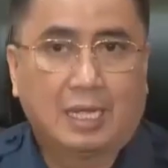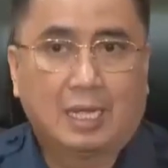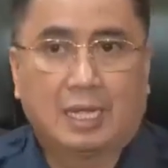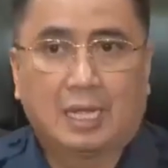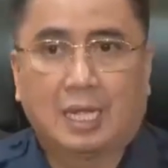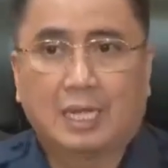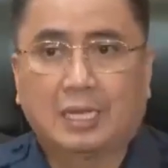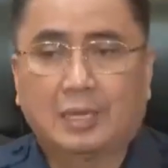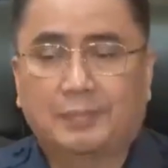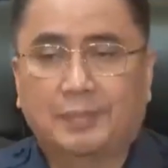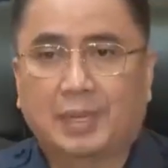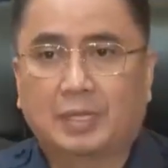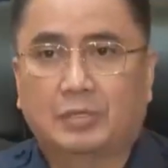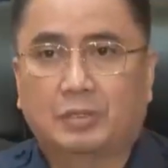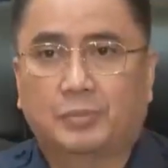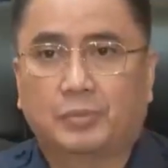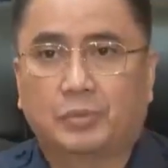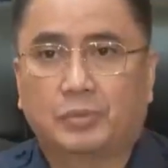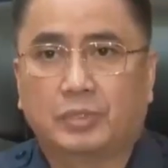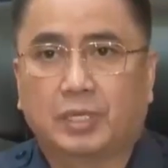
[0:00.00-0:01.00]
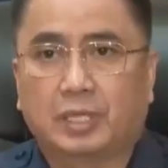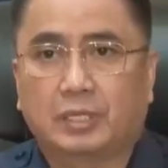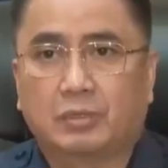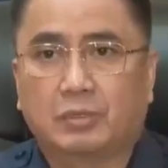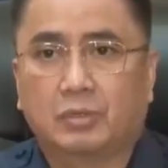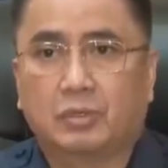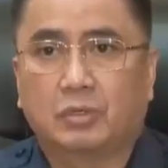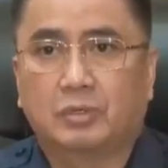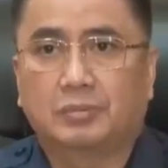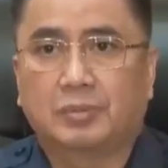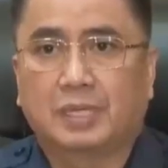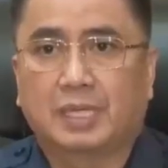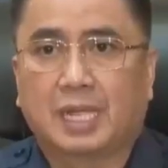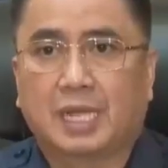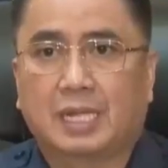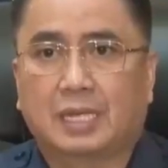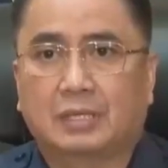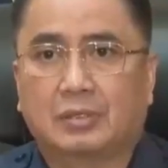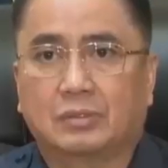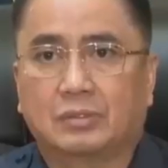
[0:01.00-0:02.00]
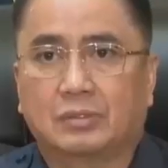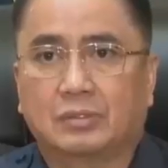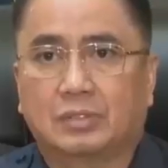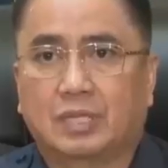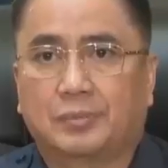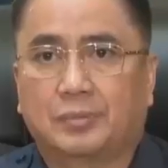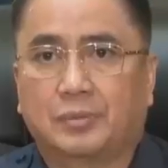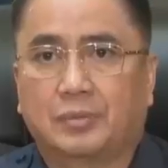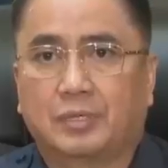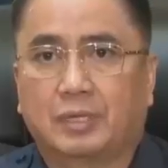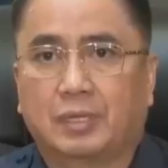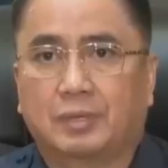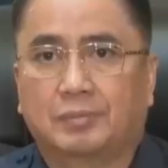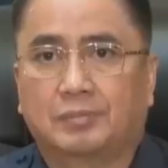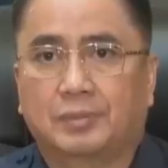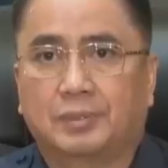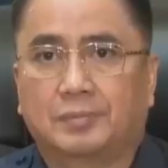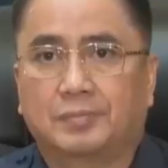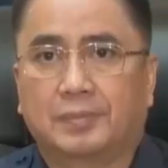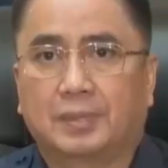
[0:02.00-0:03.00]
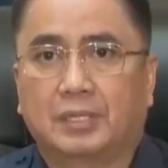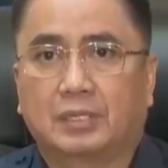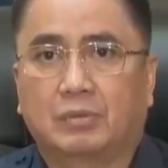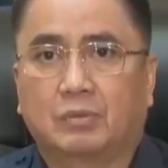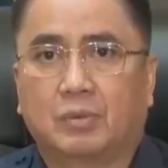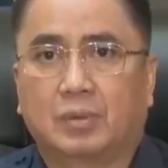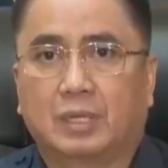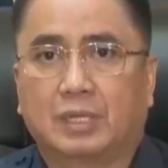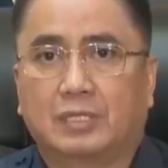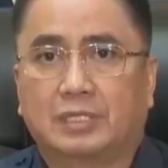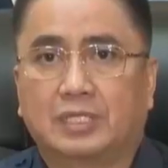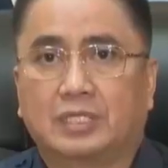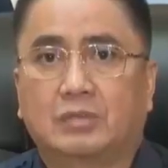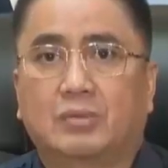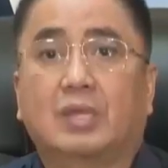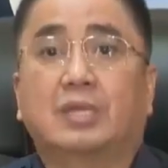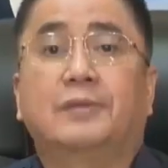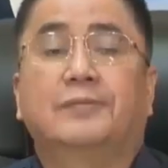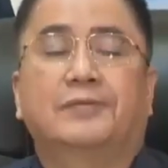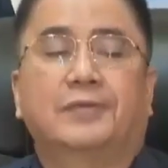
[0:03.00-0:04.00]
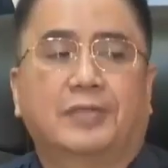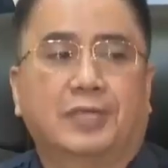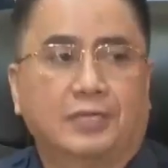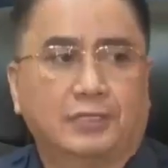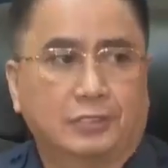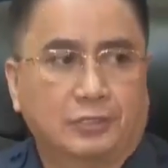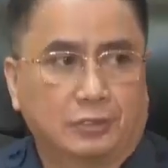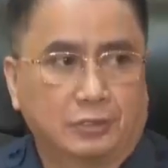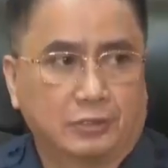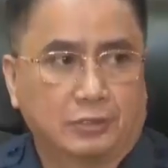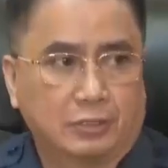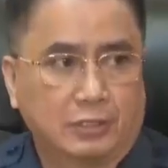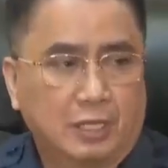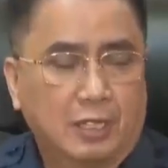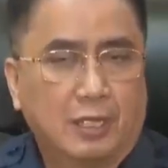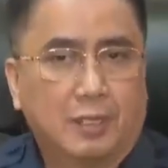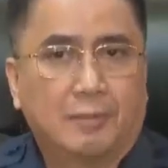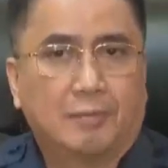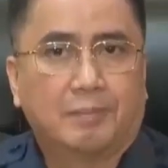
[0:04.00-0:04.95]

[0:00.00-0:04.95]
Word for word: Uh, ang epekto po nito ito, magkakaroon ka po ng perpetual disqualification